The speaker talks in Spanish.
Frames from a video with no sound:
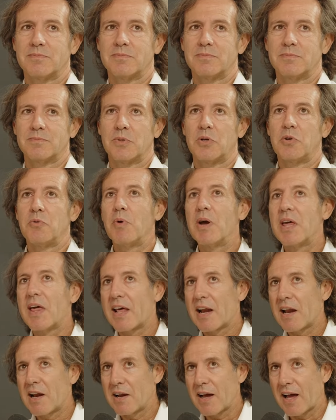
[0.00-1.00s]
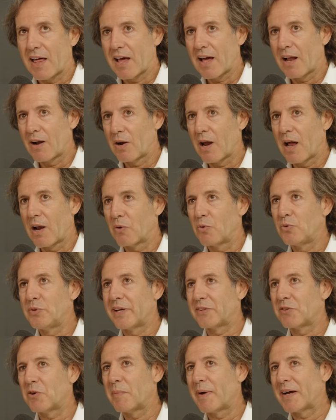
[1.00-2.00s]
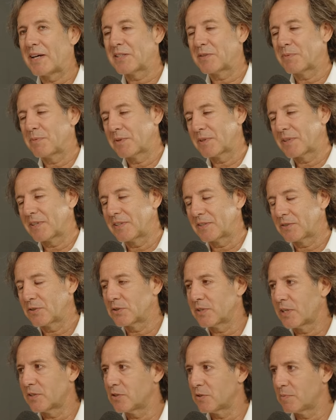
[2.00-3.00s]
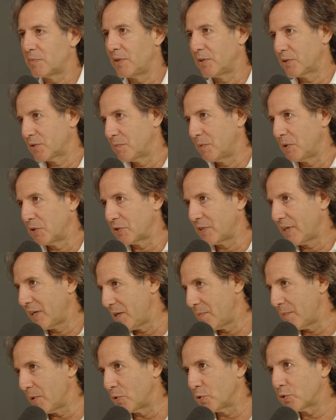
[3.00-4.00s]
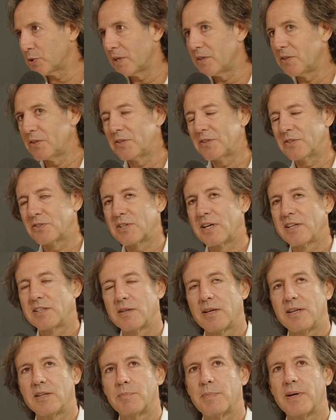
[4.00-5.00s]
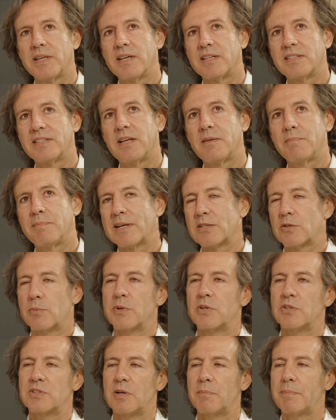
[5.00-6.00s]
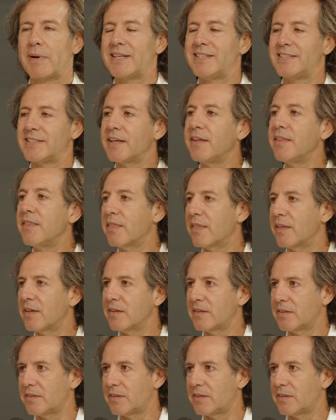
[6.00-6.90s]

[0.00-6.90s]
Bueno, voy a dar algún dato más, porque estos datos me los, me sé y me gustan, ¿no? O sea, España es el, más o menos el país 15 en